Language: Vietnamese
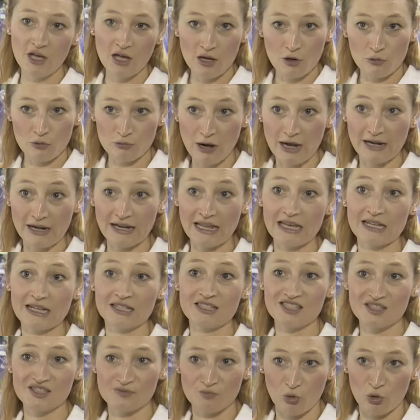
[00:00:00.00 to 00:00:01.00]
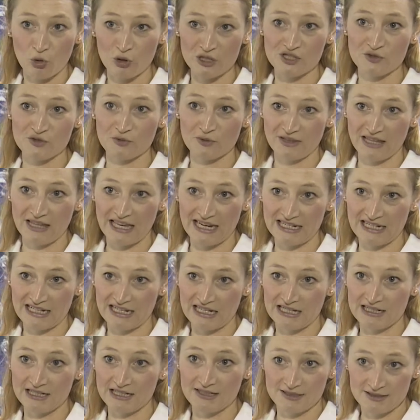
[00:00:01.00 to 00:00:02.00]
bộ một dòng sản phẩm dành riêng cho
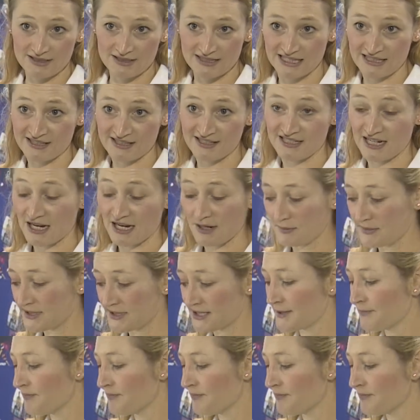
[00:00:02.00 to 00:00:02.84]
chạy hay các môn thể